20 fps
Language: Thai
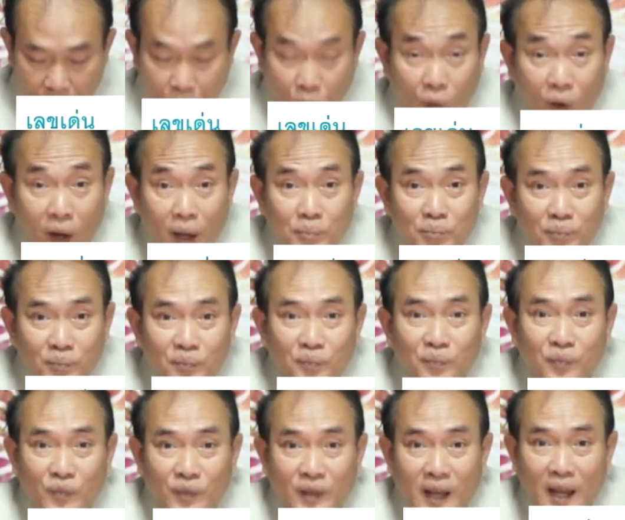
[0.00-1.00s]
วงเล็บ
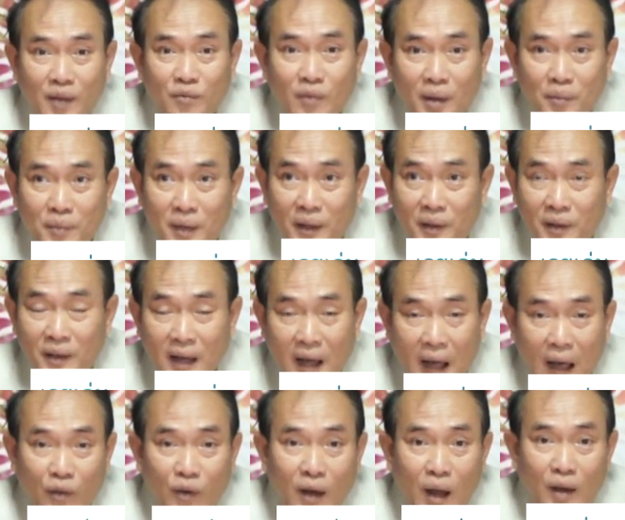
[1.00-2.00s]
เน้นไว้เหมือนค
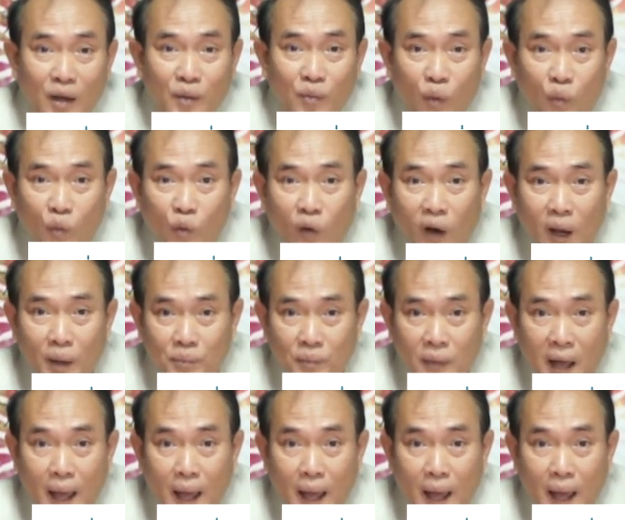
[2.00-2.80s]
ราวแล้วที่ผมวงเล็บ